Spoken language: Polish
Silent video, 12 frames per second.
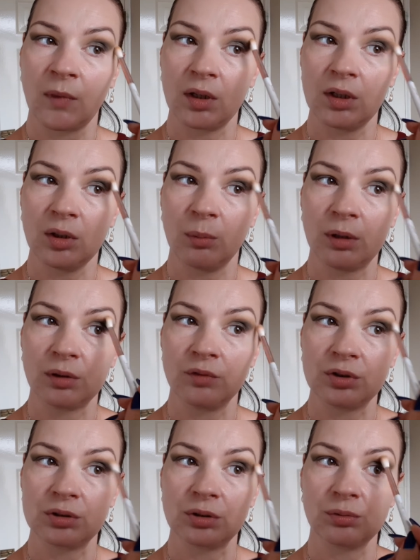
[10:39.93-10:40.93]
I dobra,
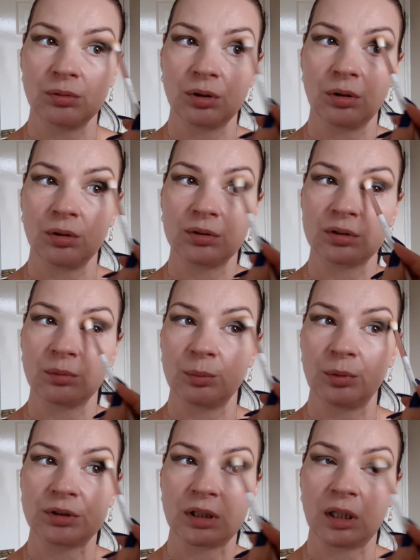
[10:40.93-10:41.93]
wiecie co, drugie oko zrobię
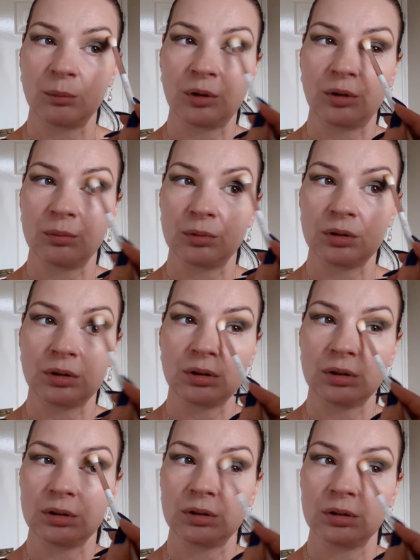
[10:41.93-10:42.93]
poza kamerą
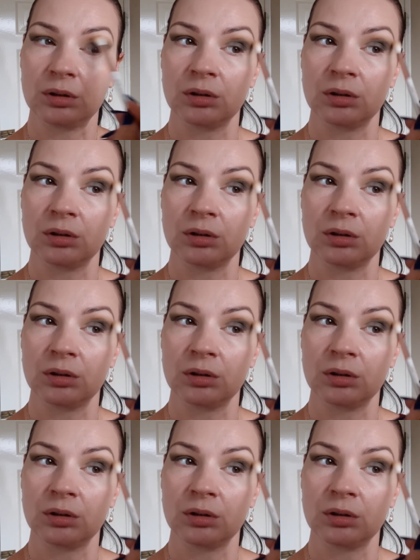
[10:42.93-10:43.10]
i